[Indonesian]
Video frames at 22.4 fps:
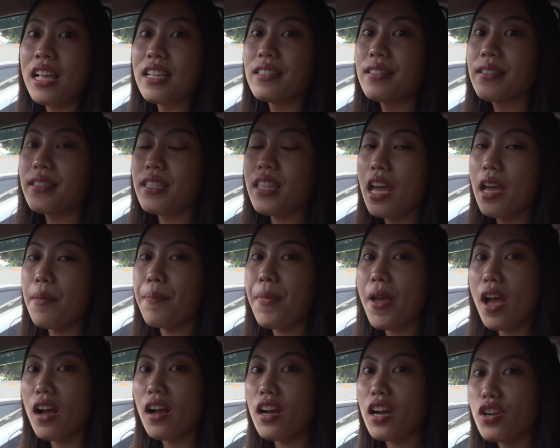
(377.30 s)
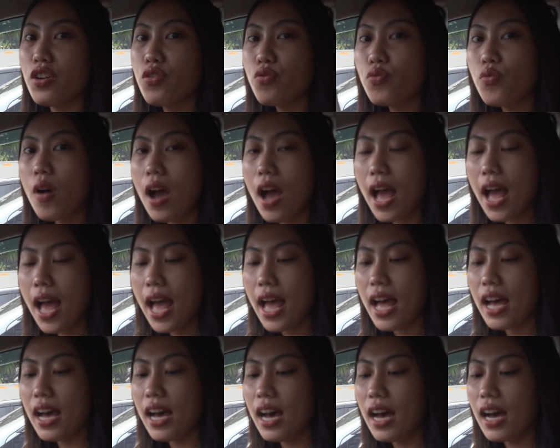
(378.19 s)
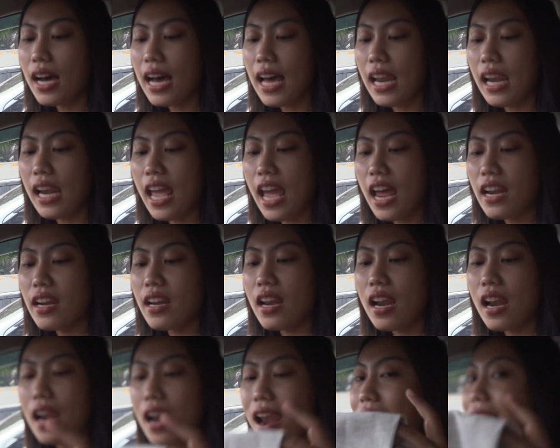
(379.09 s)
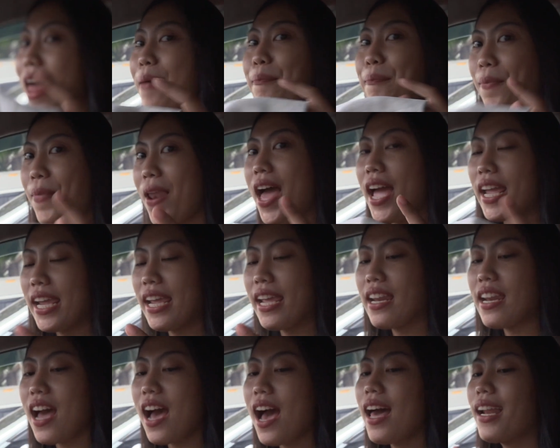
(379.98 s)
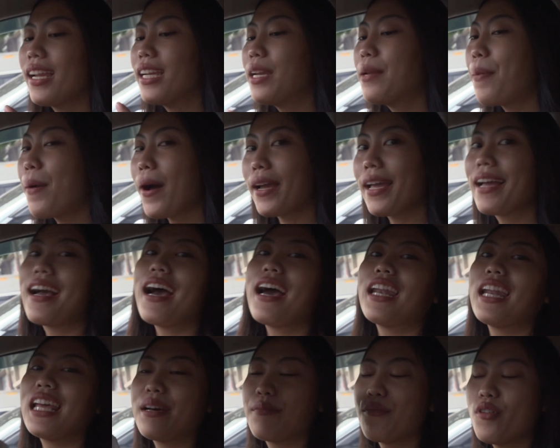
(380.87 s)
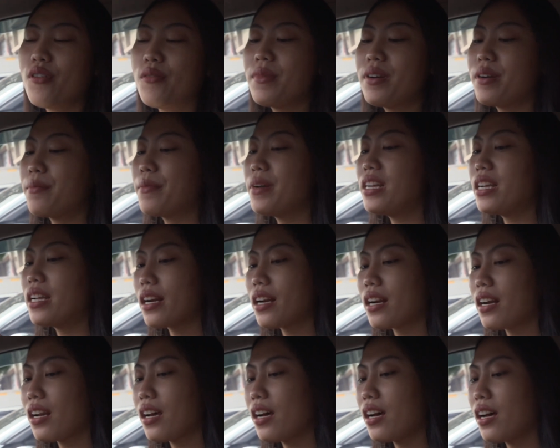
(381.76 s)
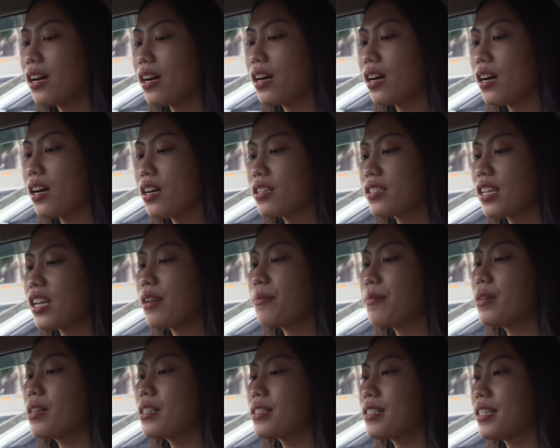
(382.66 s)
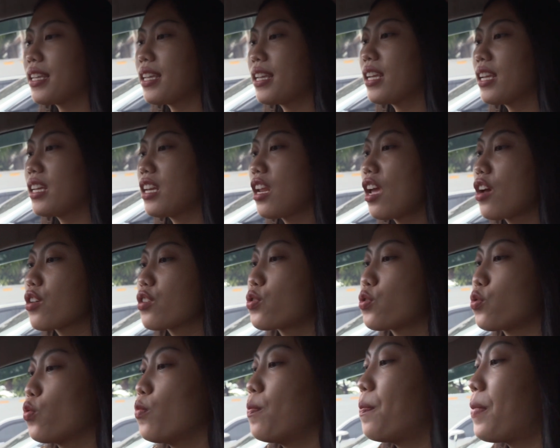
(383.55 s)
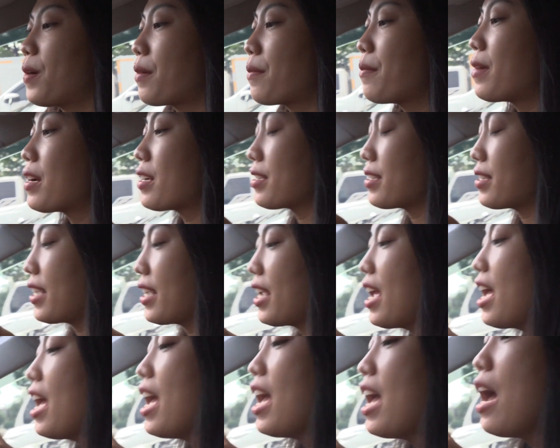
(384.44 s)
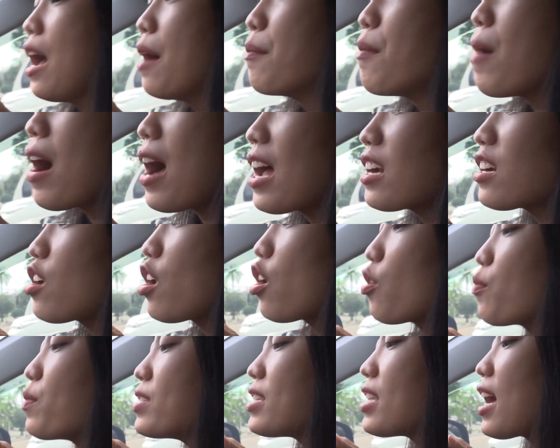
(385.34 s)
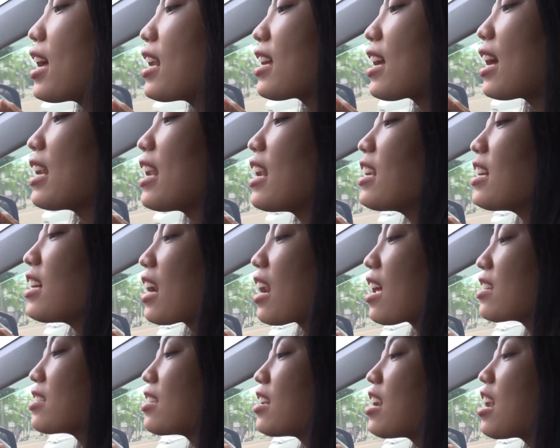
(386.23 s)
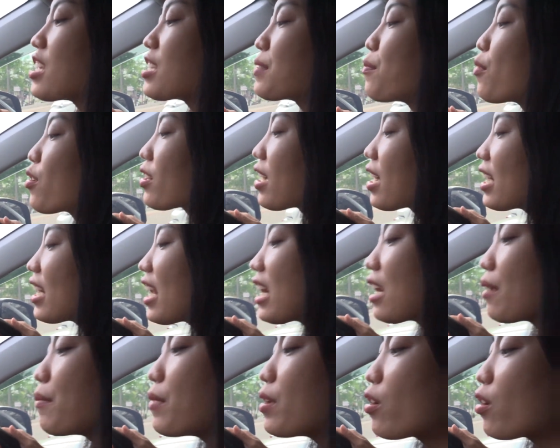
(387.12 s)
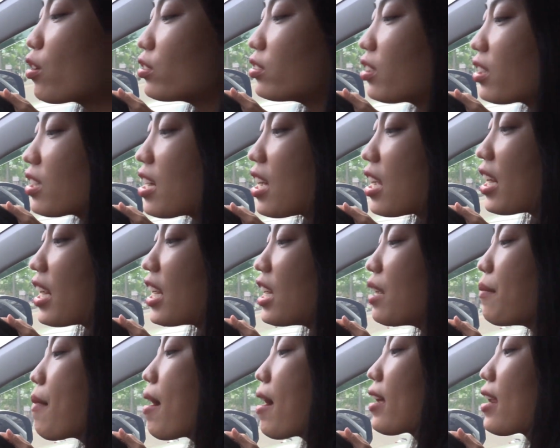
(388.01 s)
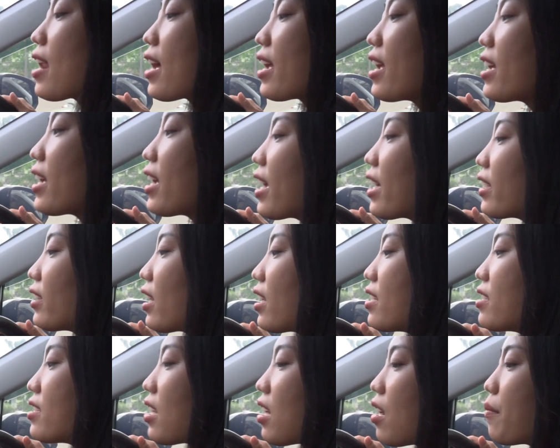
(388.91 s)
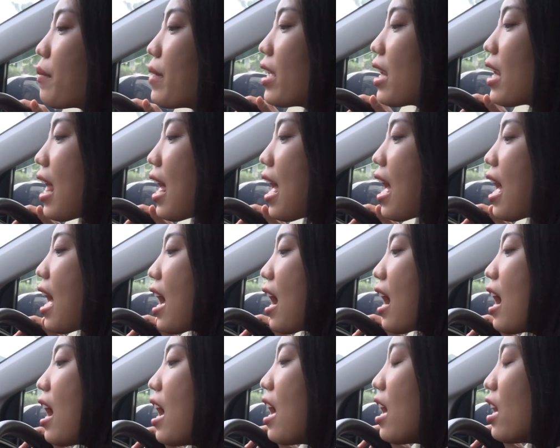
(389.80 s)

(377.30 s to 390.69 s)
Step yang kedua, uh, kalian lap lagi. Nah, kali ini pakai kanebo, bener-bener uh, eh, sana bersihin yang super bersih. Bahkan kalau misalkan kalian ngerasa dashboard kalian lebih kotor dari ini, balik lagi kayak yang tadi sana bilang,